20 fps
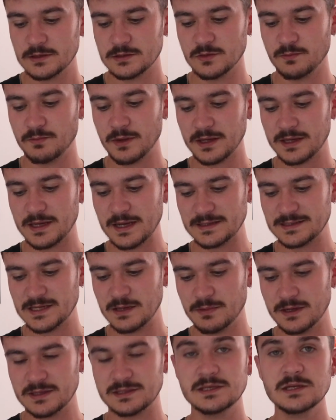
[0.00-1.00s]
C'est une paire qui est
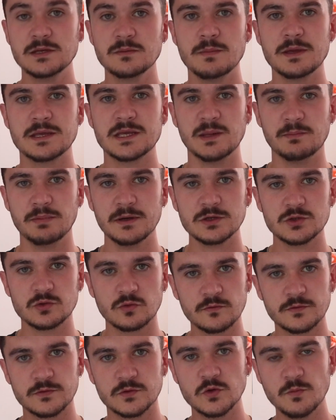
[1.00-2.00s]
assez basique mais qui passe je
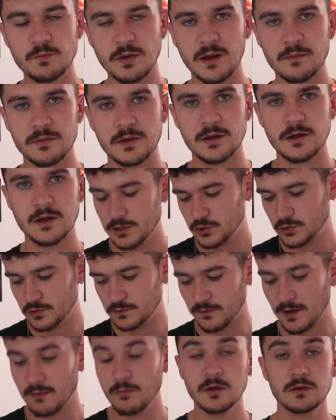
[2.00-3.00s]
trouve super bien. Et je
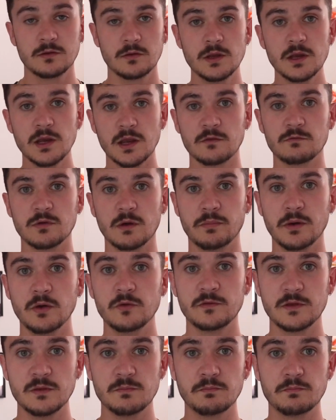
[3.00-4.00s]
suis vraiment étonné qu'elle soit pas
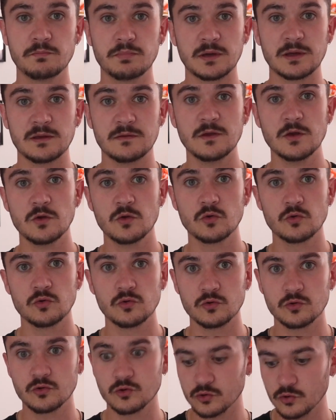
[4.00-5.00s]
aussi prisée
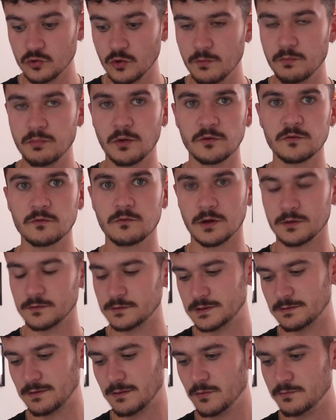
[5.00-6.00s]
que, je ne le pense quoi.
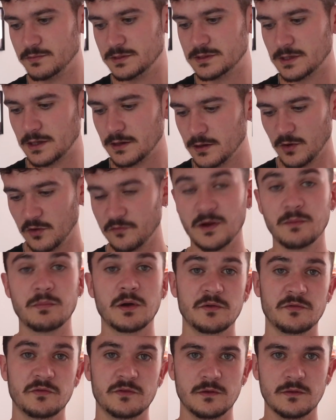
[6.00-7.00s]
C'est vraiment bizarre. Bon enfin
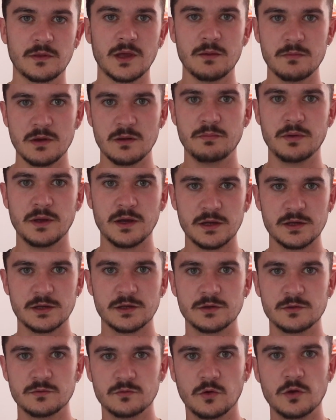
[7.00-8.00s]
bref c'est une très belle paire
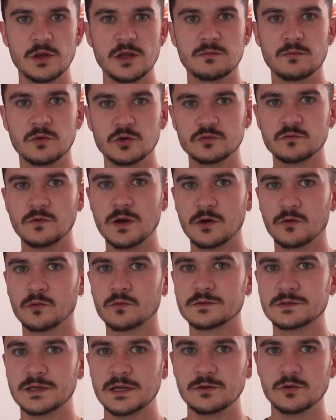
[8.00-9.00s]
et honnêtement je vous la
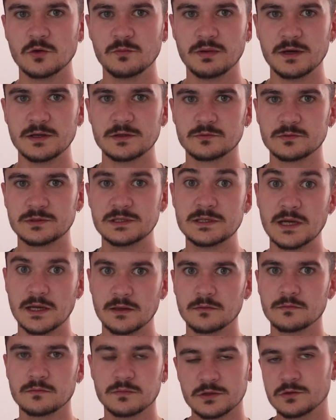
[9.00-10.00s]
conseille de par son
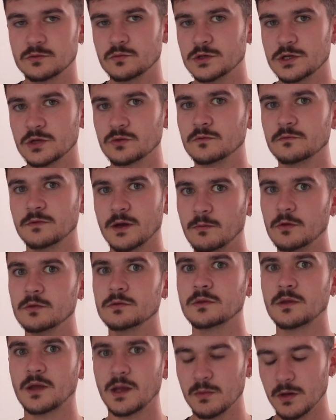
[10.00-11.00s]
design. Parce que moi je la trouve vraiment
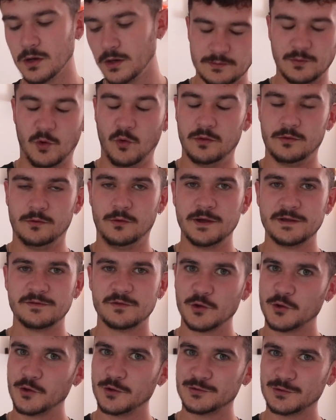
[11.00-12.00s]
très belle. Bon on
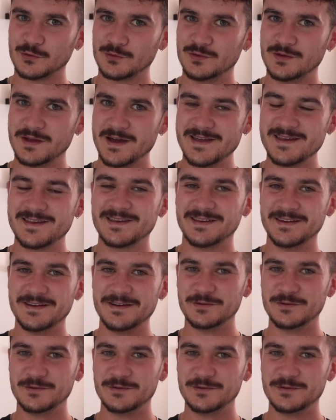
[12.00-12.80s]
reste encore sur du Nike.